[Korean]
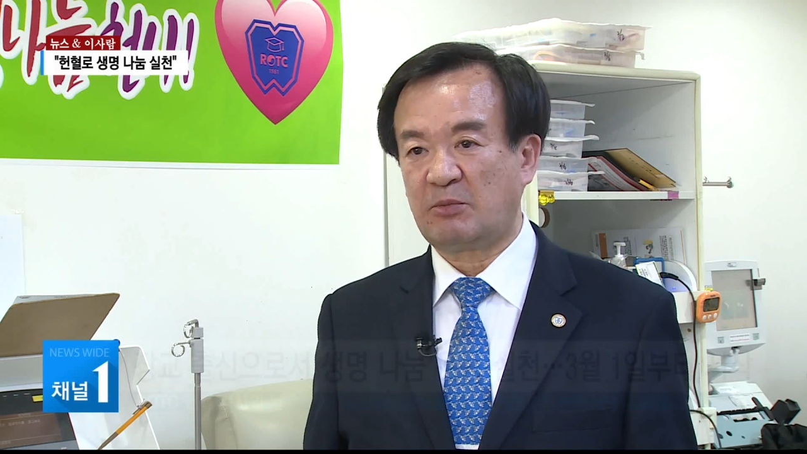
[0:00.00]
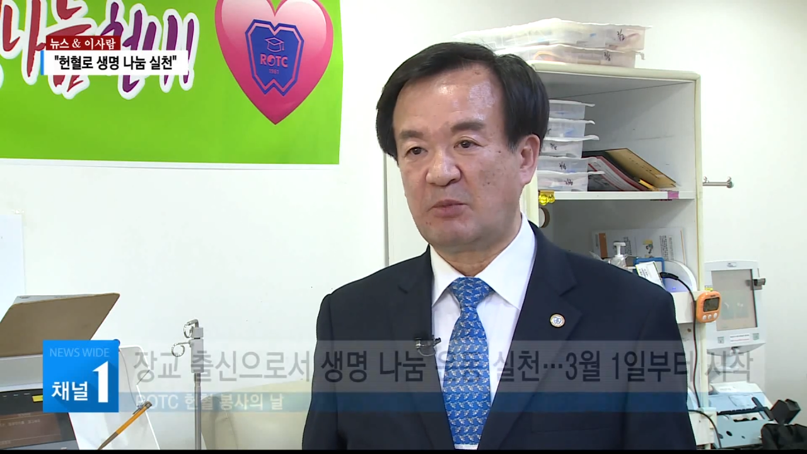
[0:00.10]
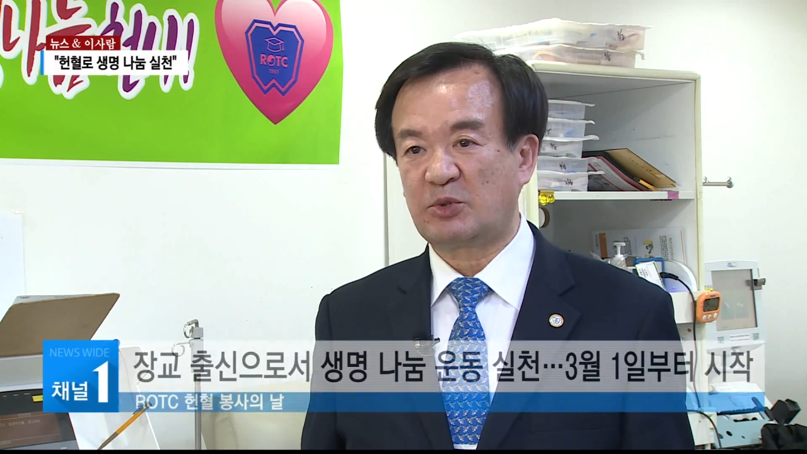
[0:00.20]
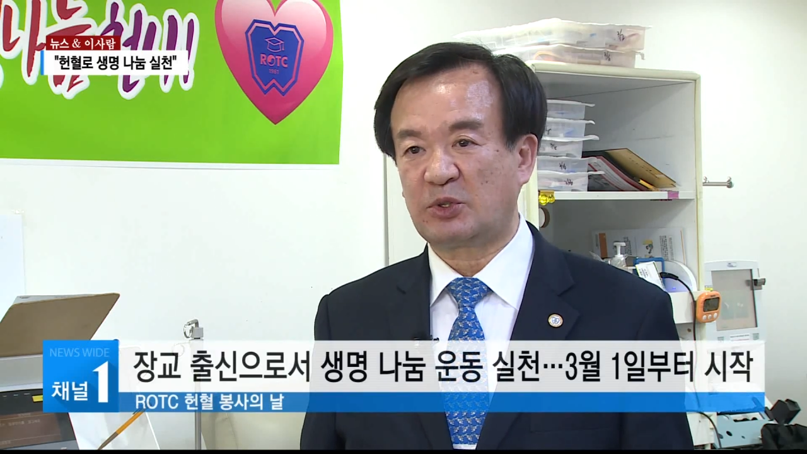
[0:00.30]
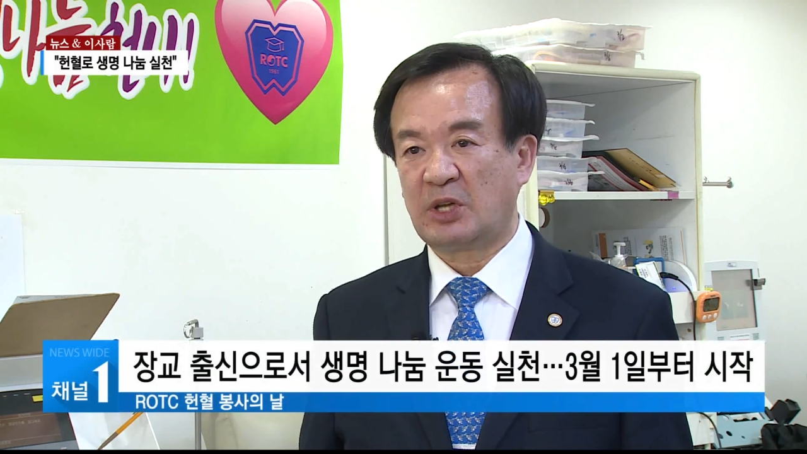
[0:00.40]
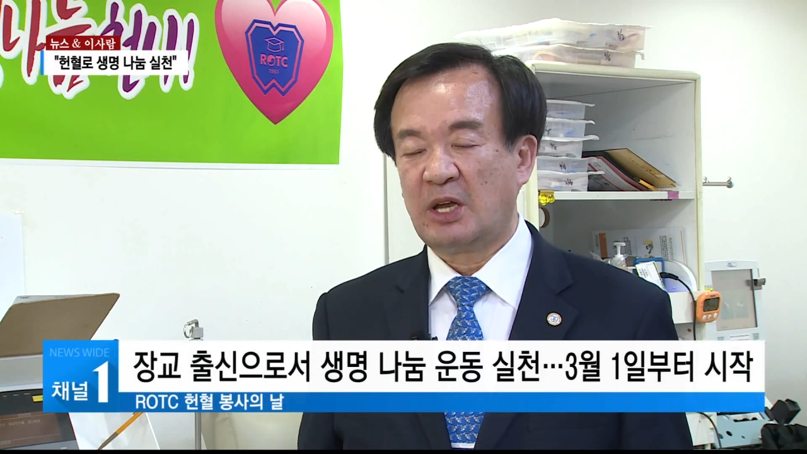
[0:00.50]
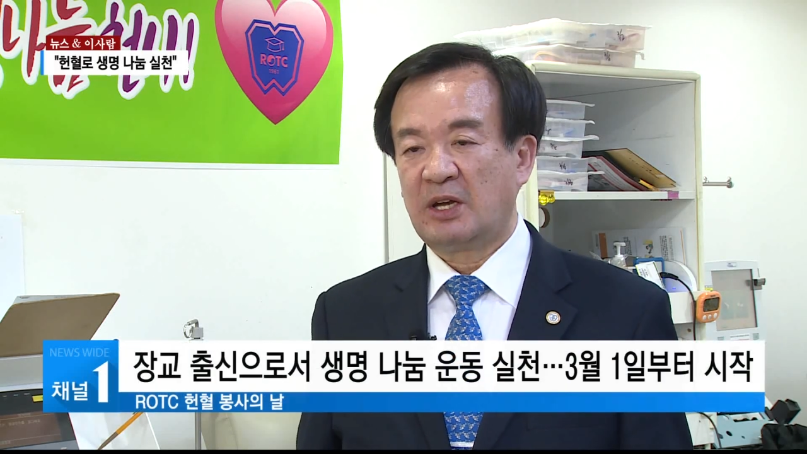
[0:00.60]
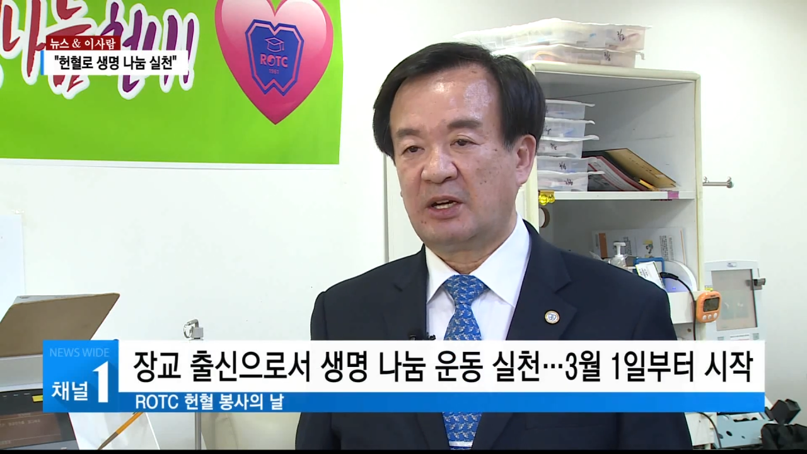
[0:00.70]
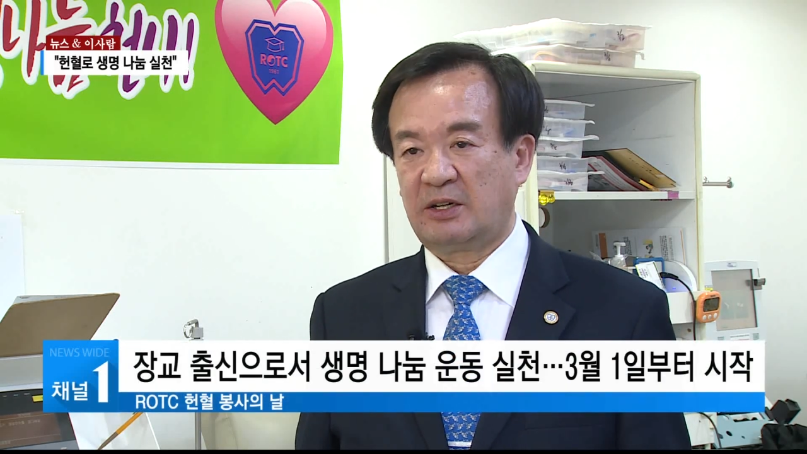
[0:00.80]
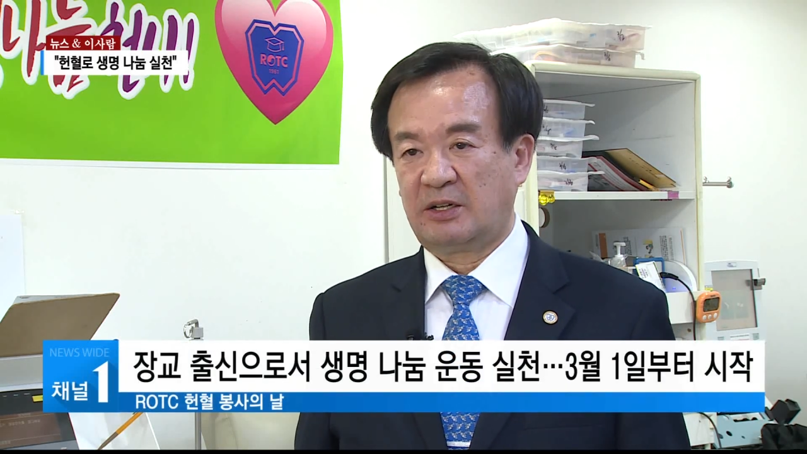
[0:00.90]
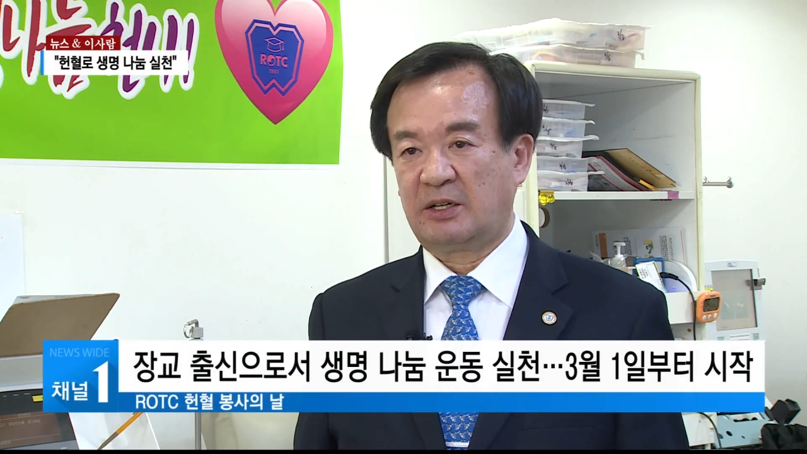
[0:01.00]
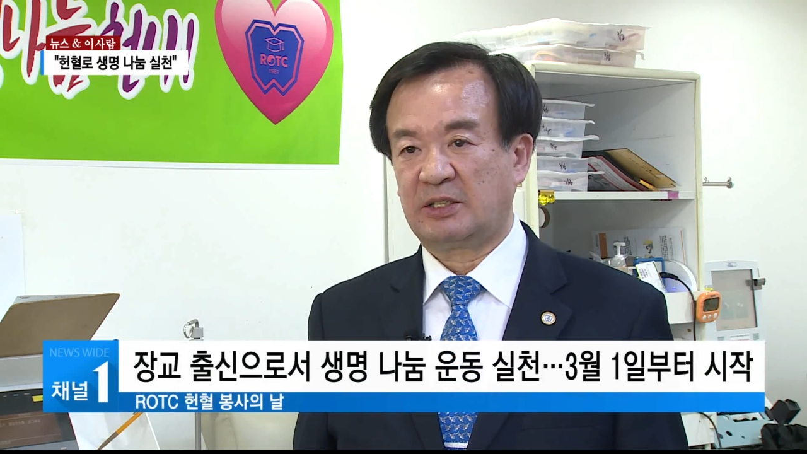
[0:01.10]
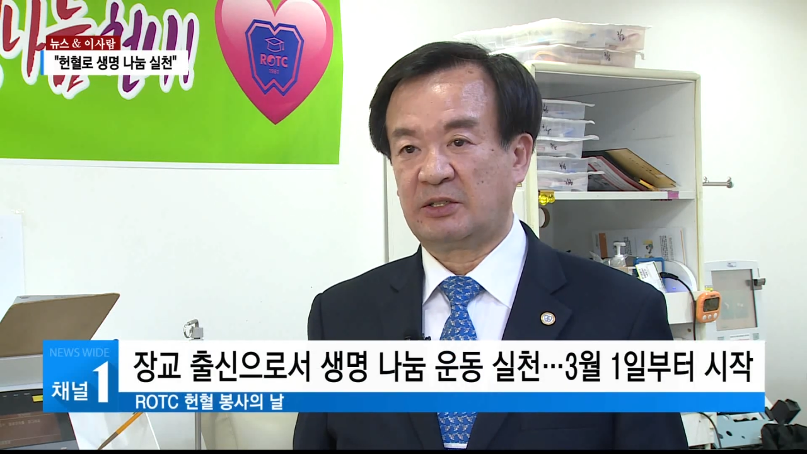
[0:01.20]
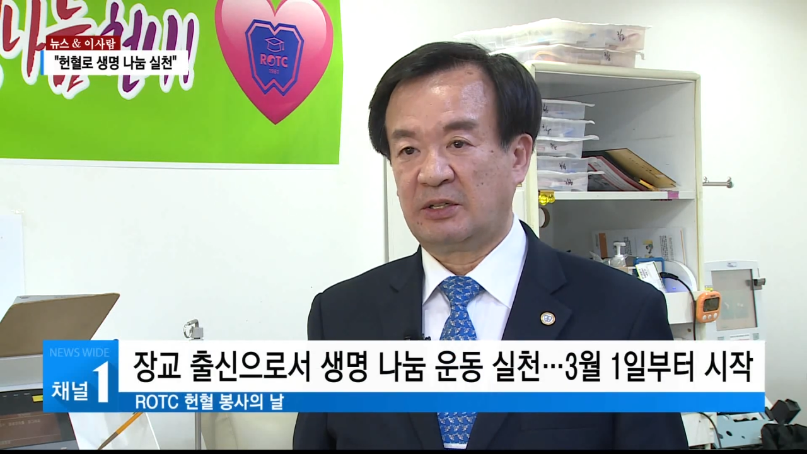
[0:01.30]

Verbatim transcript: 몸소 어,